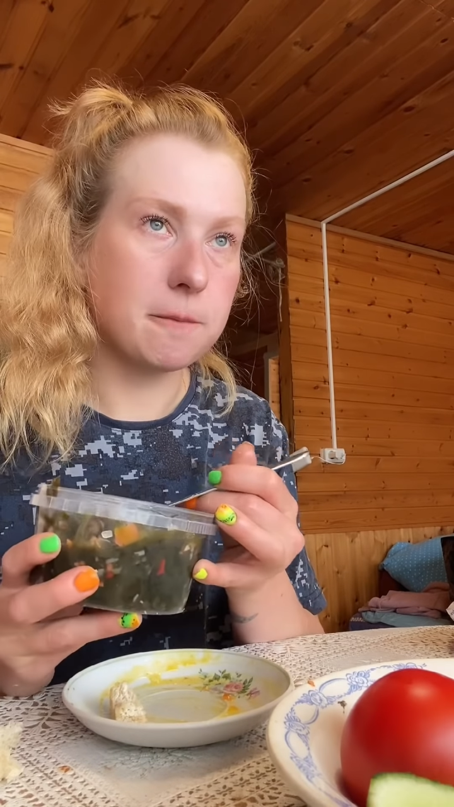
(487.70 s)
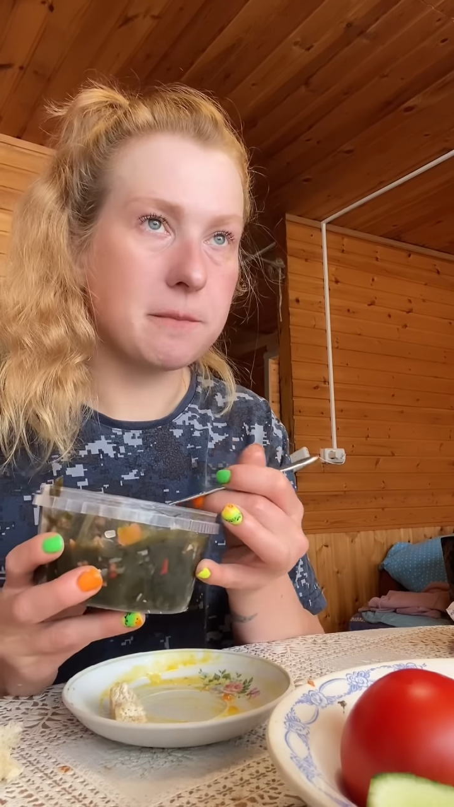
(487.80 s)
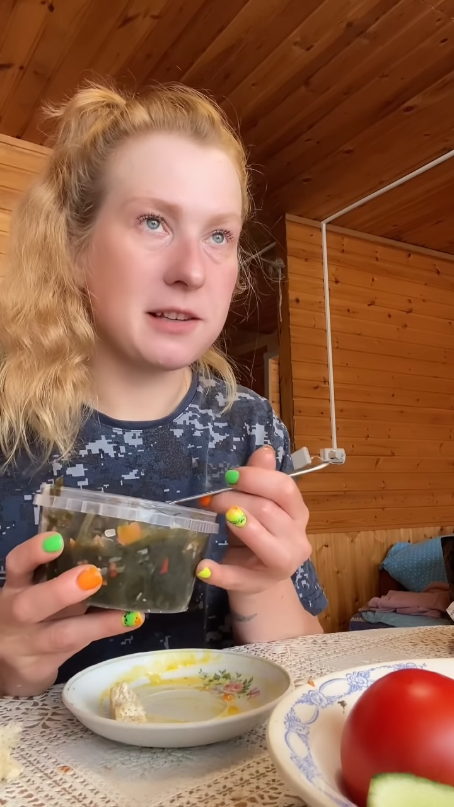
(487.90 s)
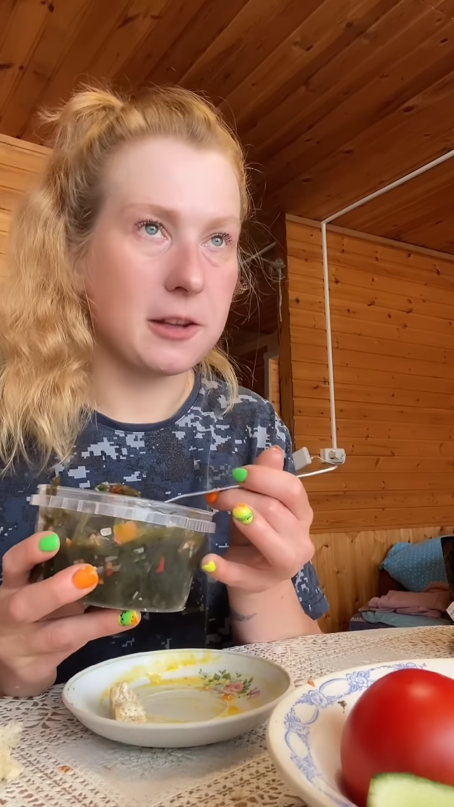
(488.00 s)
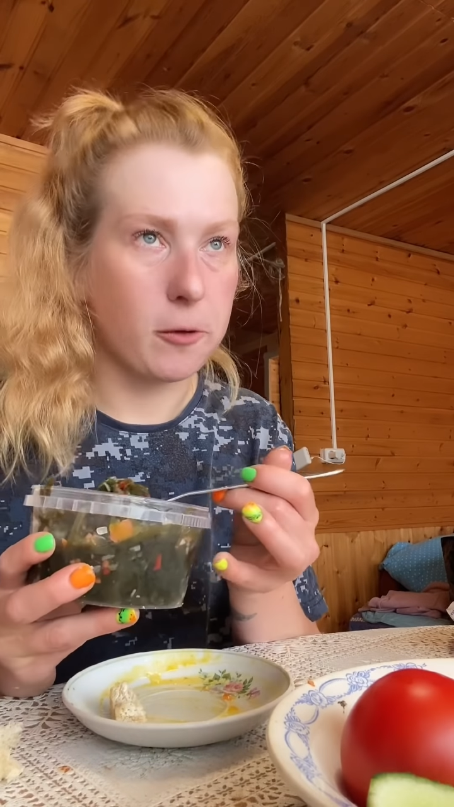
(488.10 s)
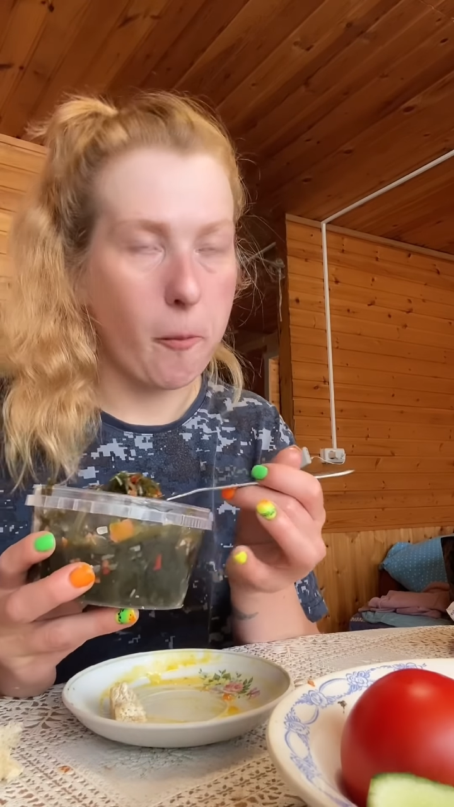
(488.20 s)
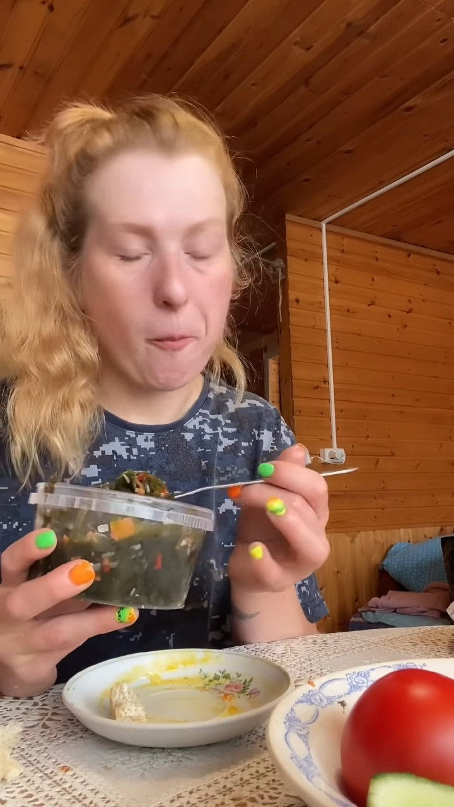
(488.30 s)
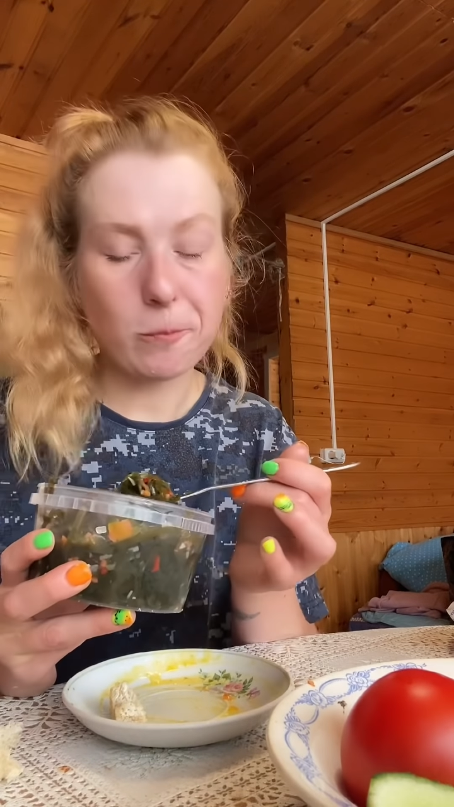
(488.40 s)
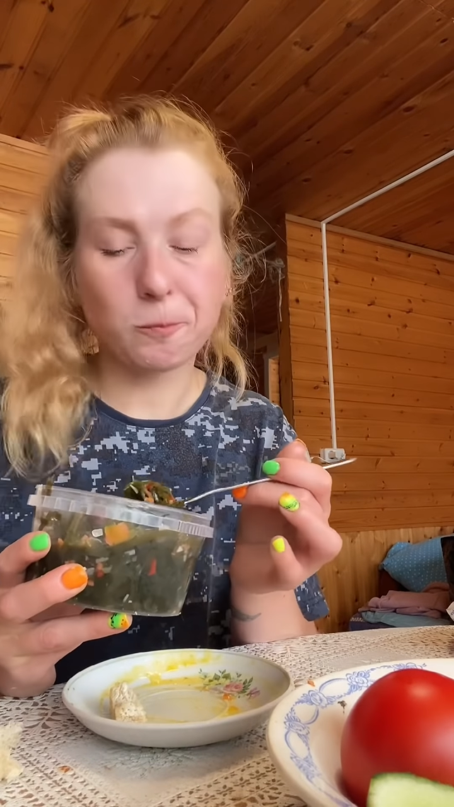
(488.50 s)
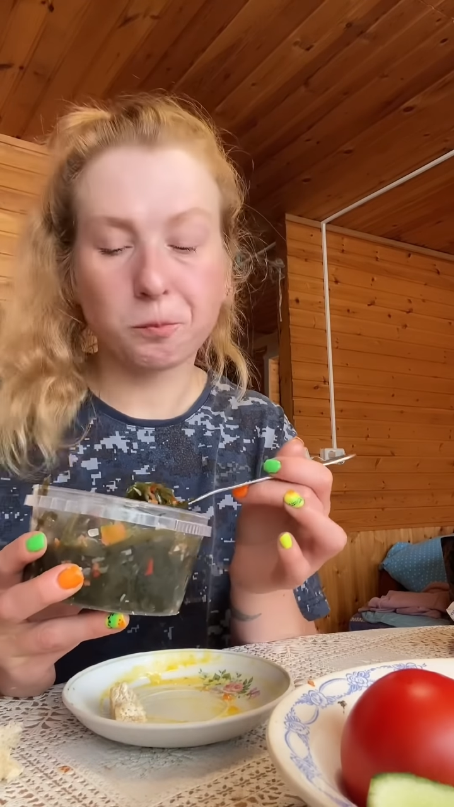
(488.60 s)
Нет.
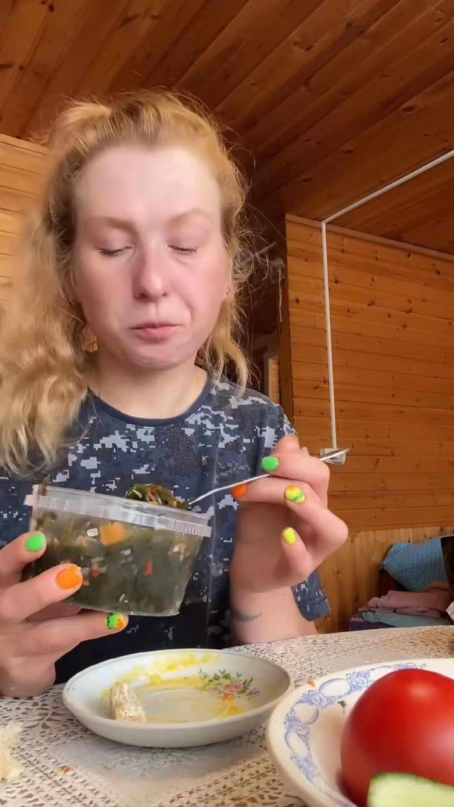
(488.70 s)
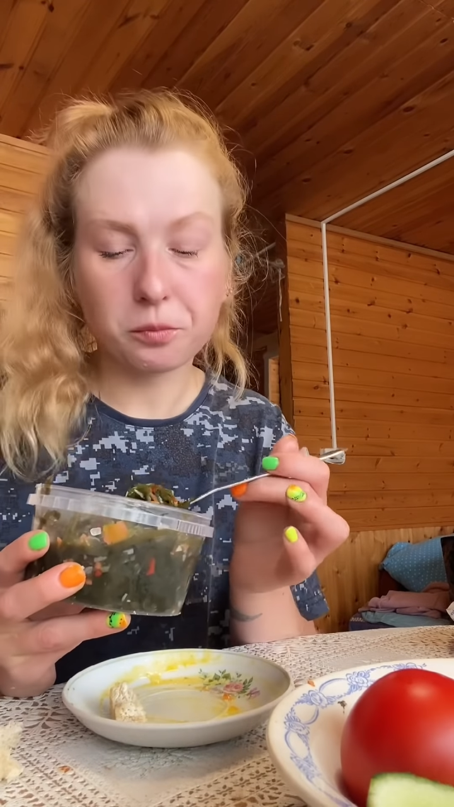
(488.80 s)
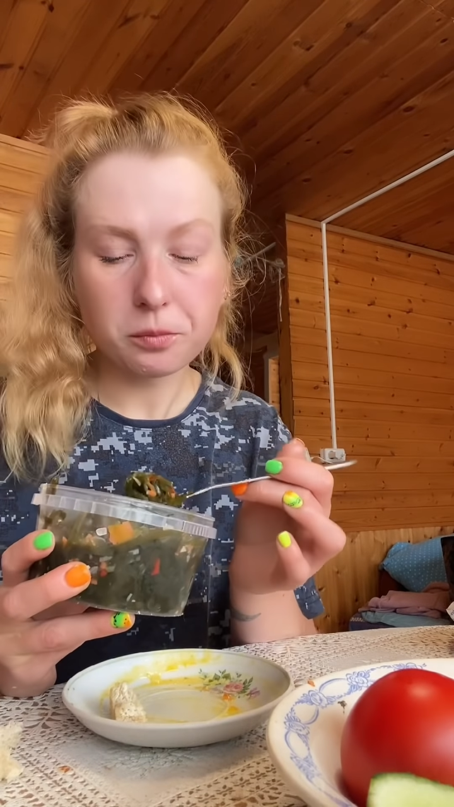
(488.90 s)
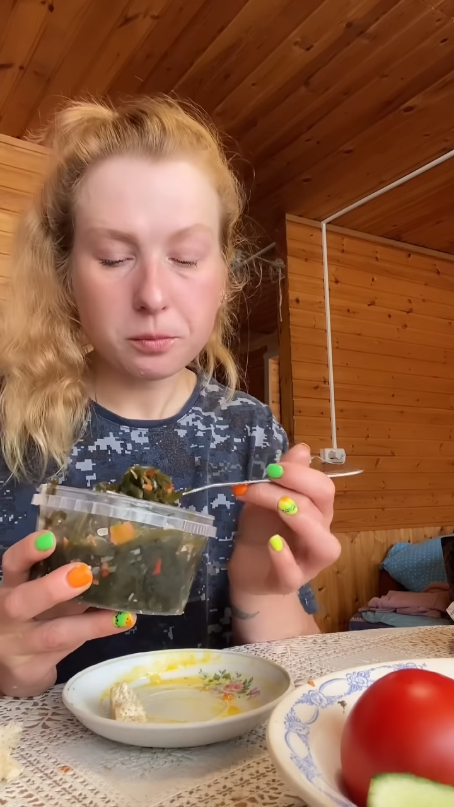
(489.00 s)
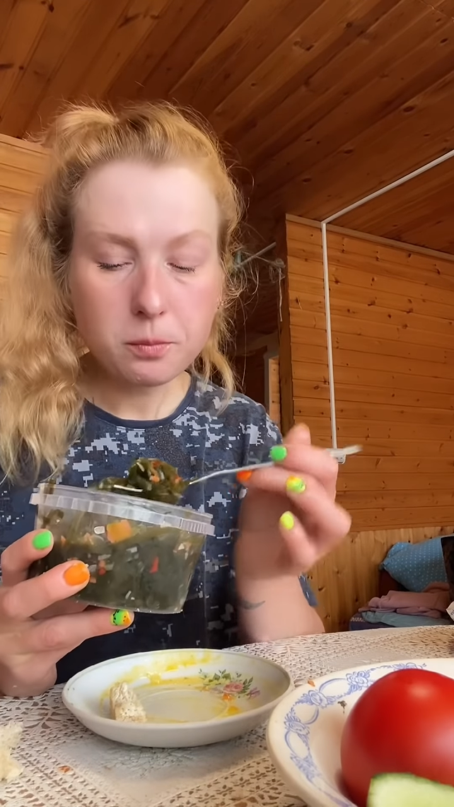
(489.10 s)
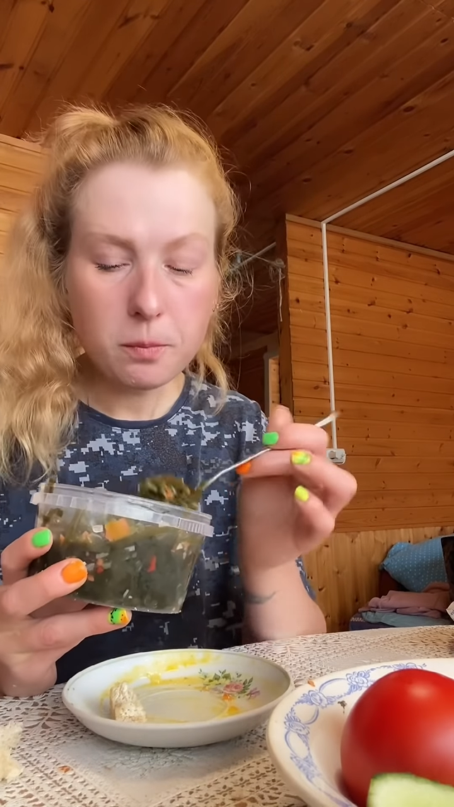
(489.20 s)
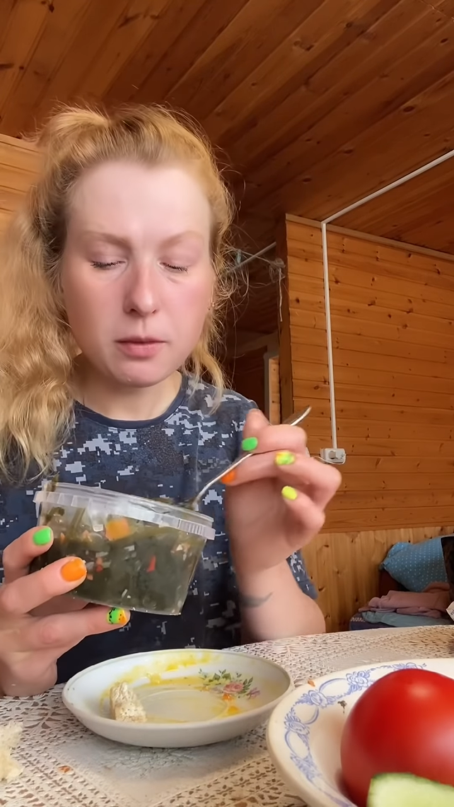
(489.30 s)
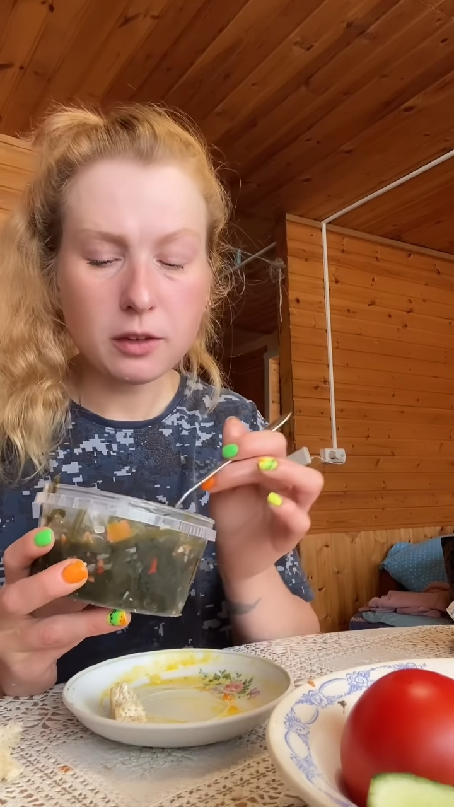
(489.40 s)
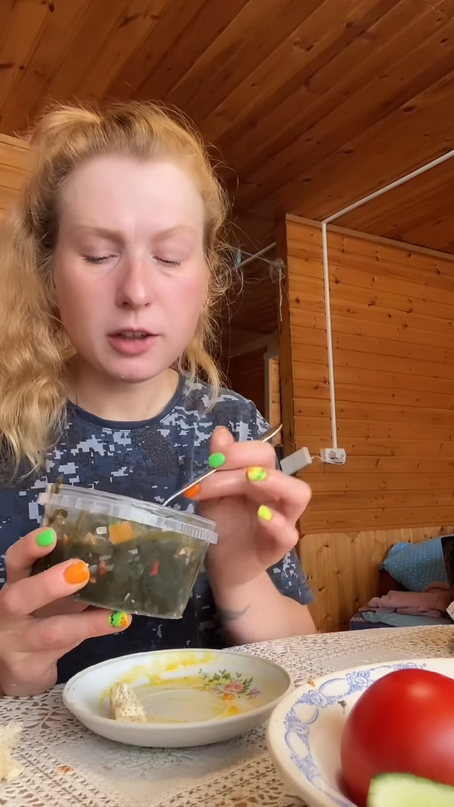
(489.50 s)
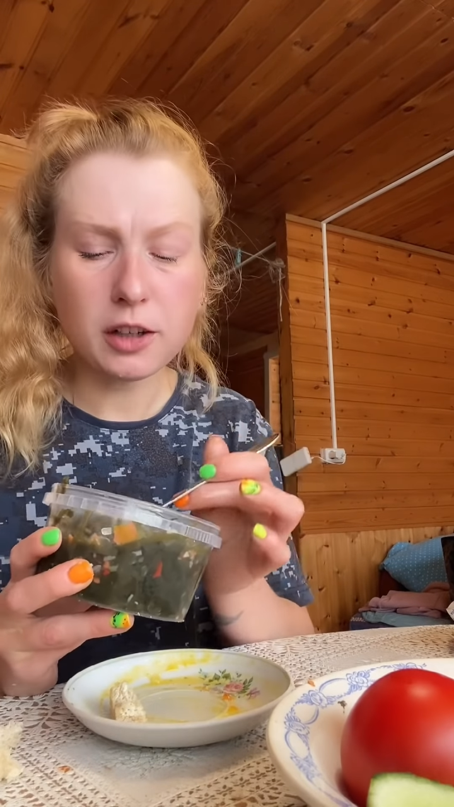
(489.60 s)

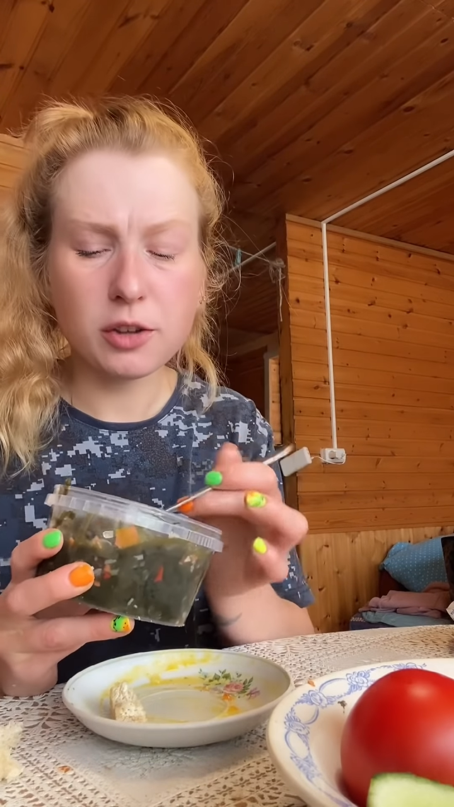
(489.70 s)
Как